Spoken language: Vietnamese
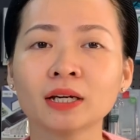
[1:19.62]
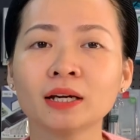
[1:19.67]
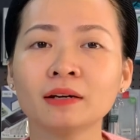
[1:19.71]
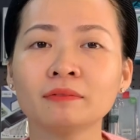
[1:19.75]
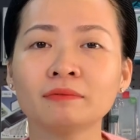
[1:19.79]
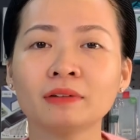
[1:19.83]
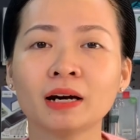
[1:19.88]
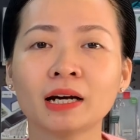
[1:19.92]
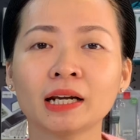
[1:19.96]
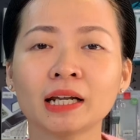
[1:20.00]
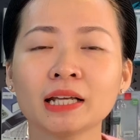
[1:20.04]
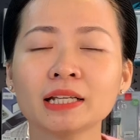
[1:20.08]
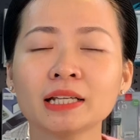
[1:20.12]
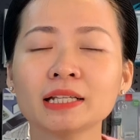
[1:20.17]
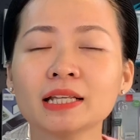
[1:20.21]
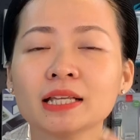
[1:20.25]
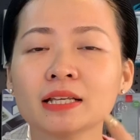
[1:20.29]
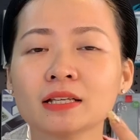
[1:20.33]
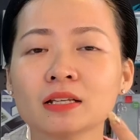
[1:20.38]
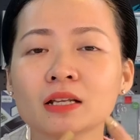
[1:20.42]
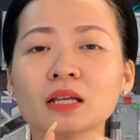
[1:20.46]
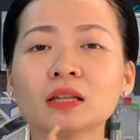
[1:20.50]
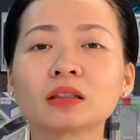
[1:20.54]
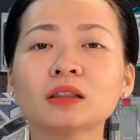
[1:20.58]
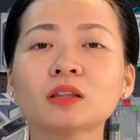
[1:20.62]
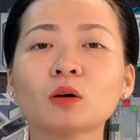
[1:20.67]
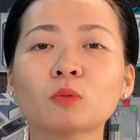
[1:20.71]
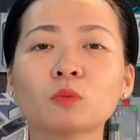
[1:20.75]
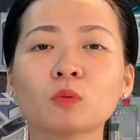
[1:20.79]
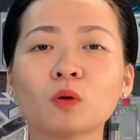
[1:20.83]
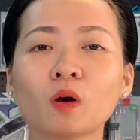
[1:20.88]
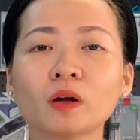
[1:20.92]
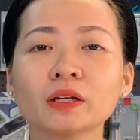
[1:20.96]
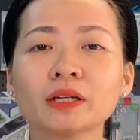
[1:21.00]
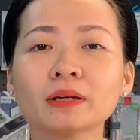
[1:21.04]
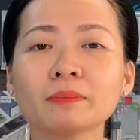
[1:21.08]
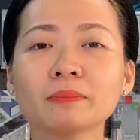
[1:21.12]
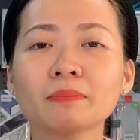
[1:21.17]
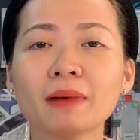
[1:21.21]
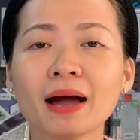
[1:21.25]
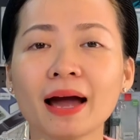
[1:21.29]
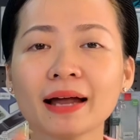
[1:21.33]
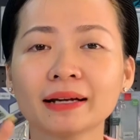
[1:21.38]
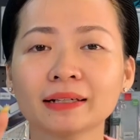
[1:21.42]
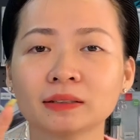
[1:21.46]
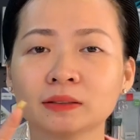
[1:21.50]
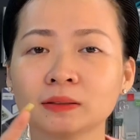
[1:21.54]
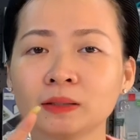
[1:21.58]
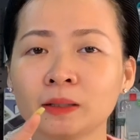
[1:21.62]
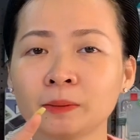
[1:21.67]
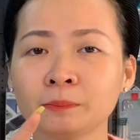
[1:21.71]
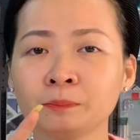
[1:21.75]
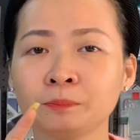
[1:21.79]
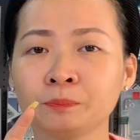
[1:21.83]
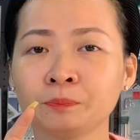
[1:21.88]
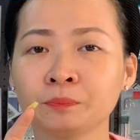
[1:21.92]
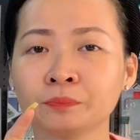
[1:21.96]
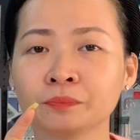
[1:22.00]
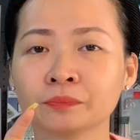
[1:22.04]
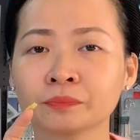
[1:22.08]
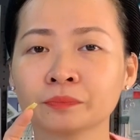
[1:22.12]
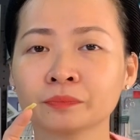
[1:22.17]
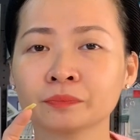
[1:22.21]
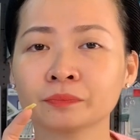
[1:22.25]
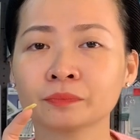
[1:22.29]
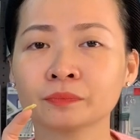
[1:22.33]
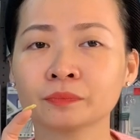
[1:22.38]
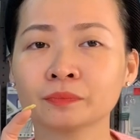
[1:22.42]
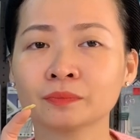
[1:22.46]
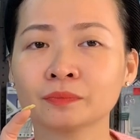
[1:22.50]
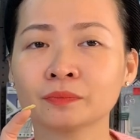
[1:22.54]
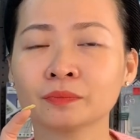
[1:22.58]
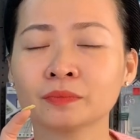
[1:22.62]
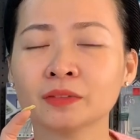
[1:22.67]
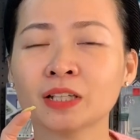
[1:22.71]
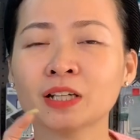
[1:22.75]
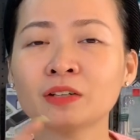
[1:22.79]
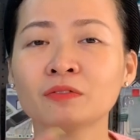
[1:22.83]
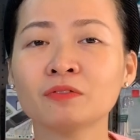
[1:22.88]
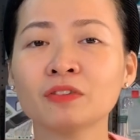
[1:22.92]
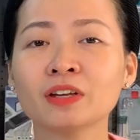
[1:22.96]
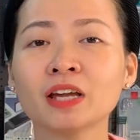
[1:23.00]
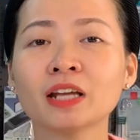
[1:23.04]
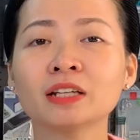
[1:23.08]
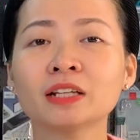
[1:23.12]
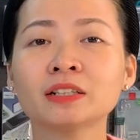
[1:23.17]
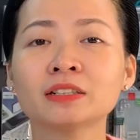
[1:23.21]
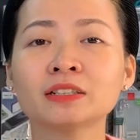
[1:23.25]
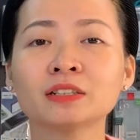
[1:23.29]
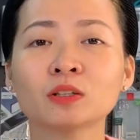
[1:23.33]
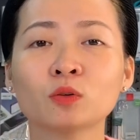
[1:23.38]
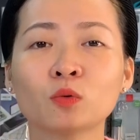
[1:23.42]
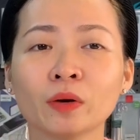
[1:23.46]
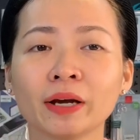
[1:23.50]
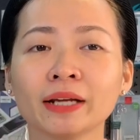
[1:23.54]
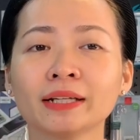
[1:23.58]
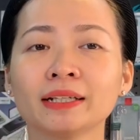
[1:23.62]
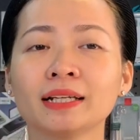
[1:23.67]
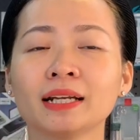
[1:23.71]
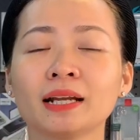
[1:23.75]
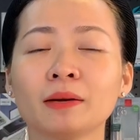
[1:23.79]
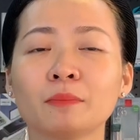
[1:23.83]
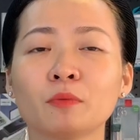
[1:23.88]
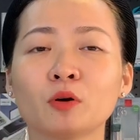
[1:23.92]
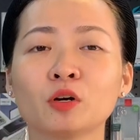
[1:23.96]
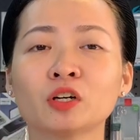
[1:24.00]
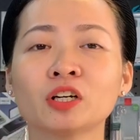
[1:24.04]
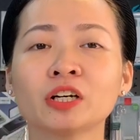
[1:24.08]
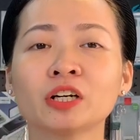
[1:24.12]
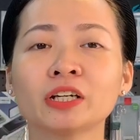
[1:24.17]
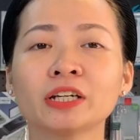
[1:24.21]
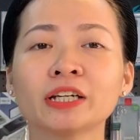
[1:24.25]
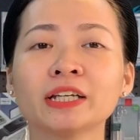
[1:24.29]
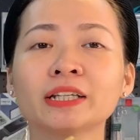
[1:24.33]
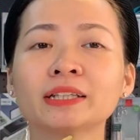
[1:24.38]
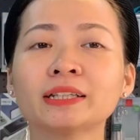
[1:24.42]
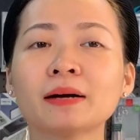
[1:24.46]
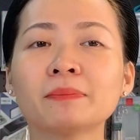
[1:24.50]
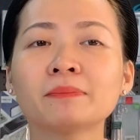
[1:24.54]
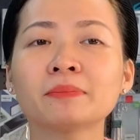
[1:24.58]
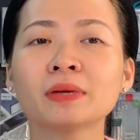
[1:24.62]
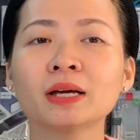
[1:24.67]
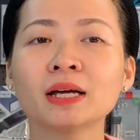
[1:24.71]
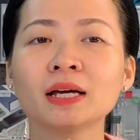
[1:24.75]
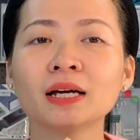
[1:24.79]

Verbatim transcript: và đấy thì liên tục có những bạn nhân viên trực web nên là mọi người yên tâm